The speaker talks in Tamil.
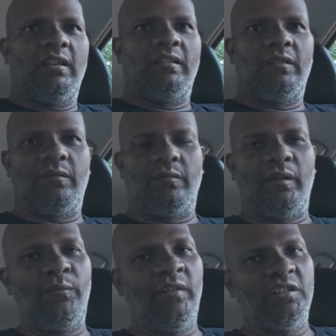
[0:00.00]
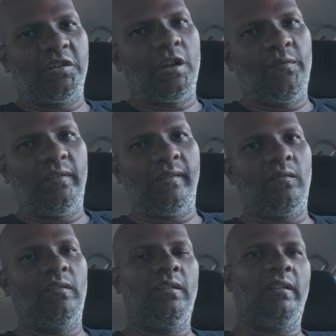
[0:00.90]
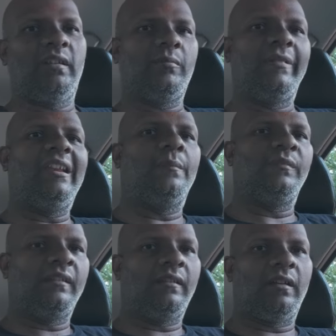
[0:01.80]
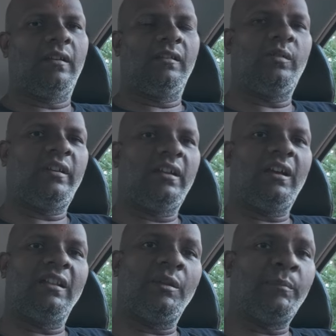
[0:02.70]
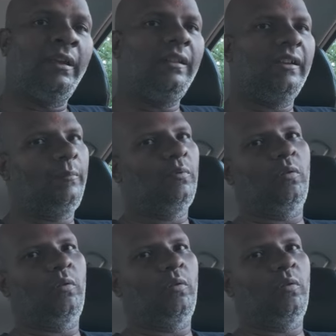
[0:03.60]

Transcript: எனக்கு அந்த வெரிஃபிகேஷன் ஆஃபீஸர் வந்து எனக்கு மெயில் அனுப்பிச்சிருந்தார் ஸோ எனக்கு அந்த மெயில் தான் இப்போ